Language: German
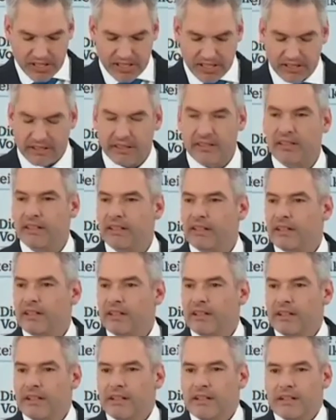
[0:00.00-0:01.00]
Herren,
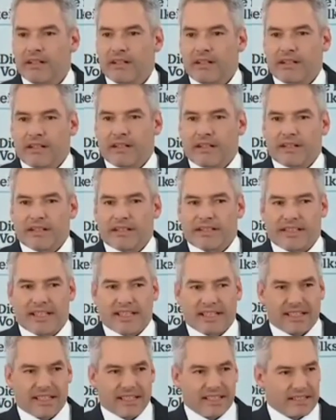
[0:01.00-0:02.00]

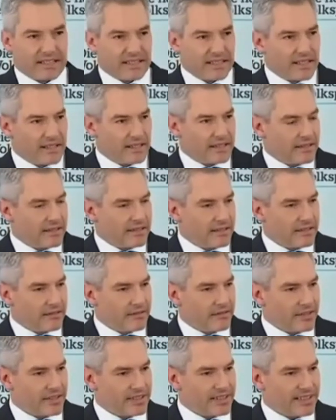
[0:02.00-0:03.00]
sehr geehrte
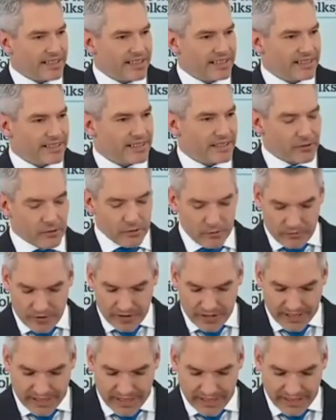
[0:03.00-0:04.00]
Vertreterinnen und
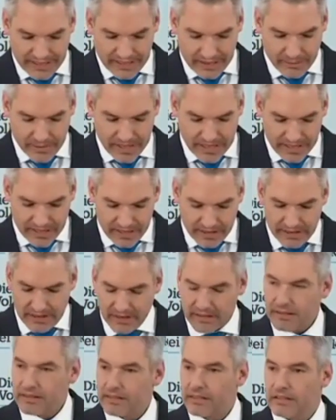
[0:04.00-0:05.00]
Vertreter der Medien,
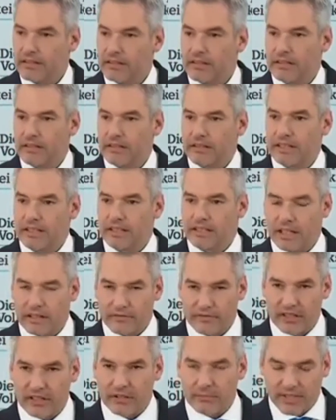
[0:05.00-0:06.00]
ich
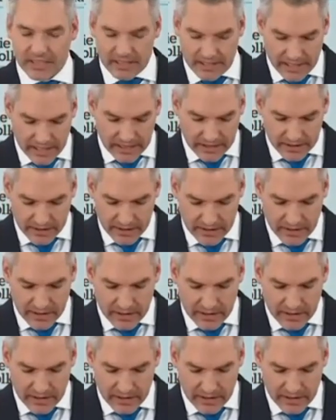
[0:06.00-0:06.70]
darf Ihnen mitteilen,